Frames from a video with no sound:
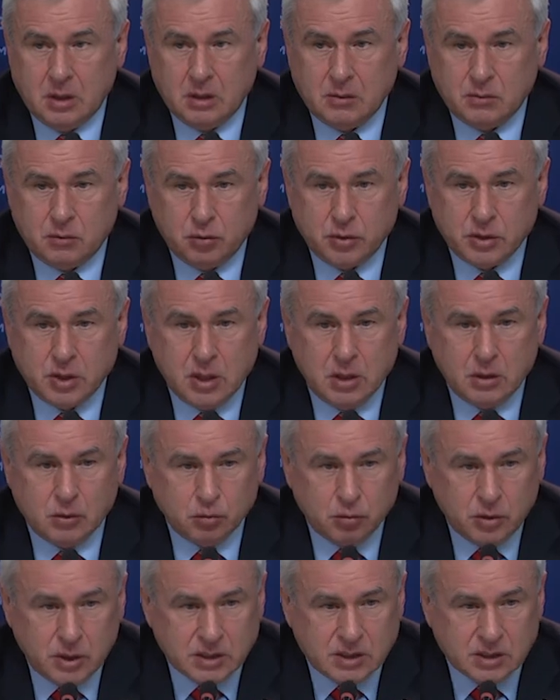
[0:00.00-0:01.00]
Вот.
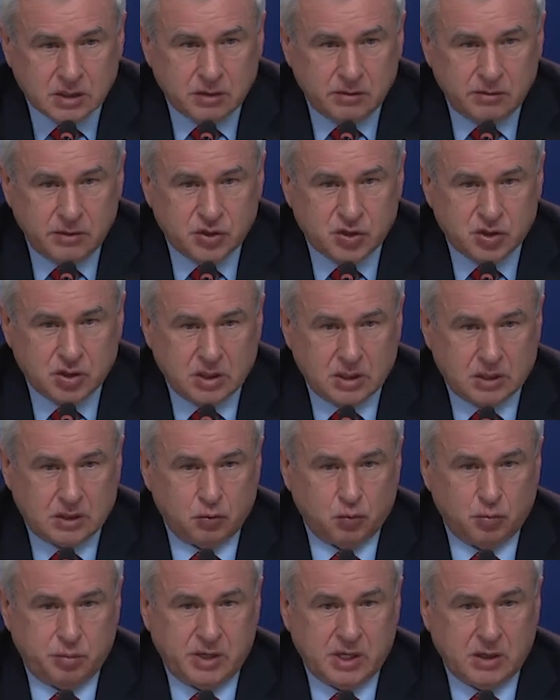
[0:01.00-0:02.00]
Но эти-то вещи надо
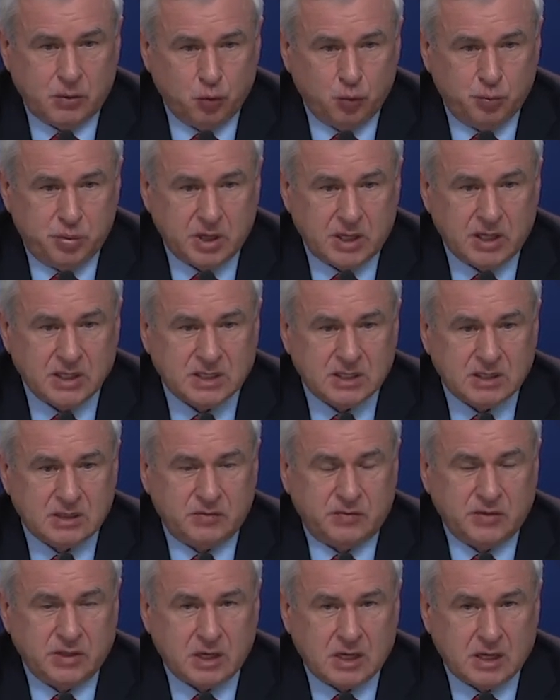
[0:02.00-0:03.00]
убирать с
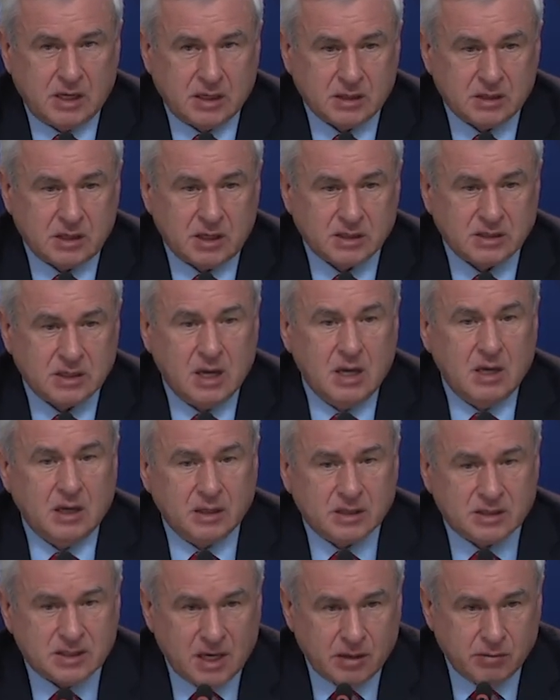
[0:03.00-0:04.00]
федеральных трасс.
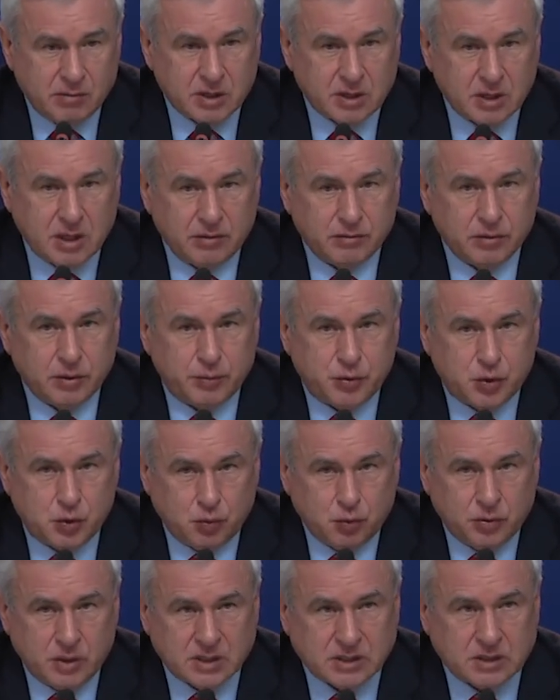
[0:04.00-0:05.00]
И самое главное,
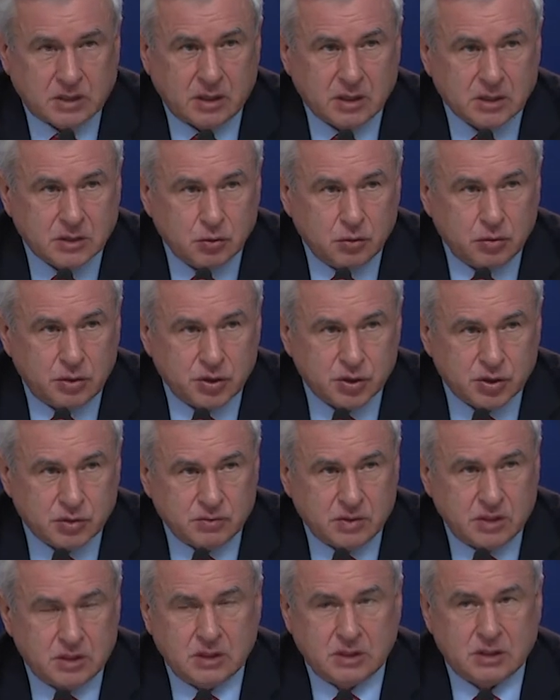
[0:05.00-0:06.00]
почему у нас скоростной
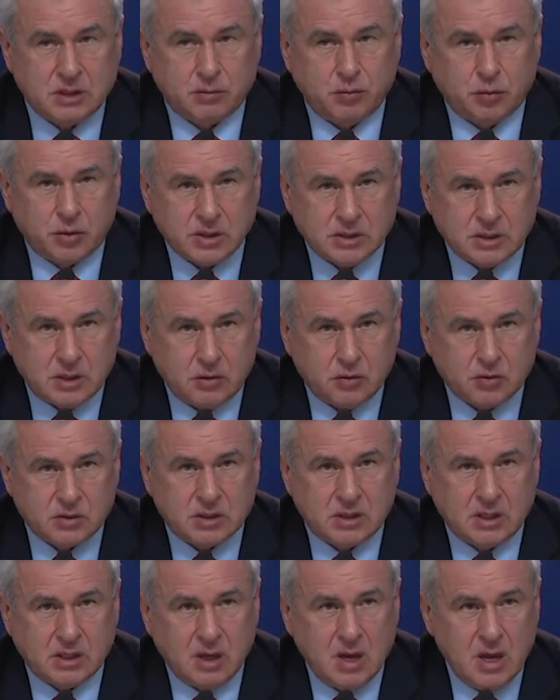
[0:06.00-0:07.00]
режим до сих пор остается
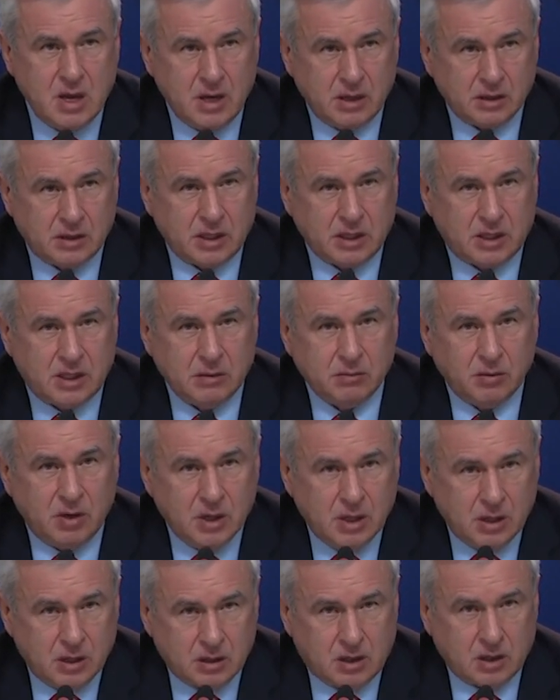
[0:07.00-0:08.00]
таким,
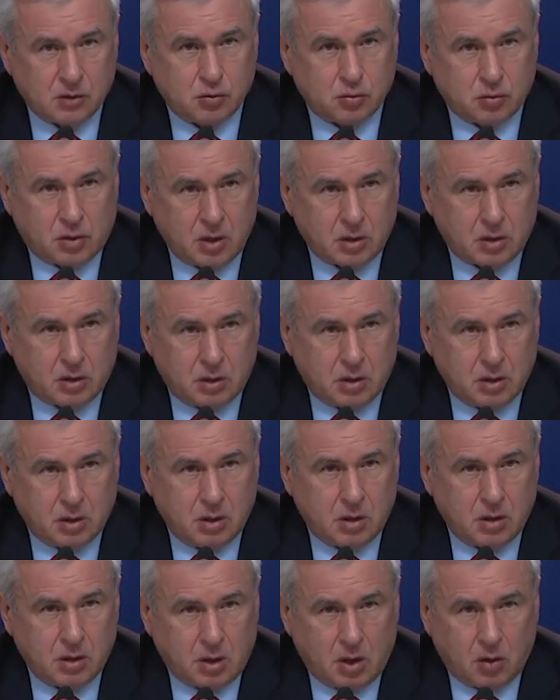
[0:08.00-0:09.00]
как, как,
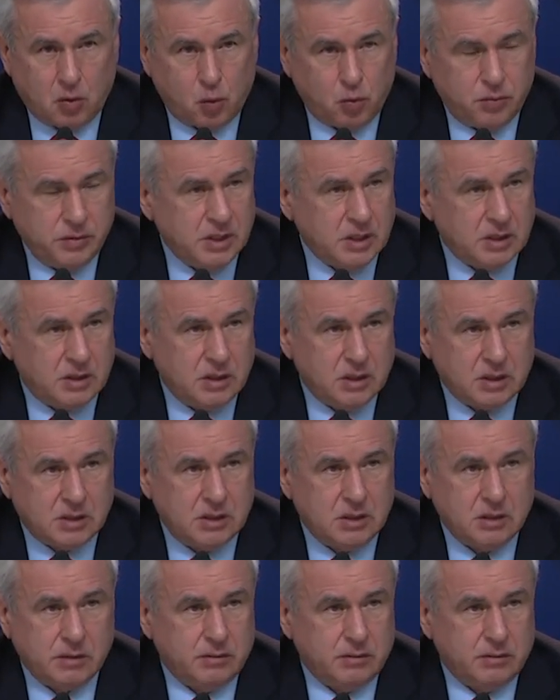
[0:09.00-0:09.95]
э, какого нет нигде,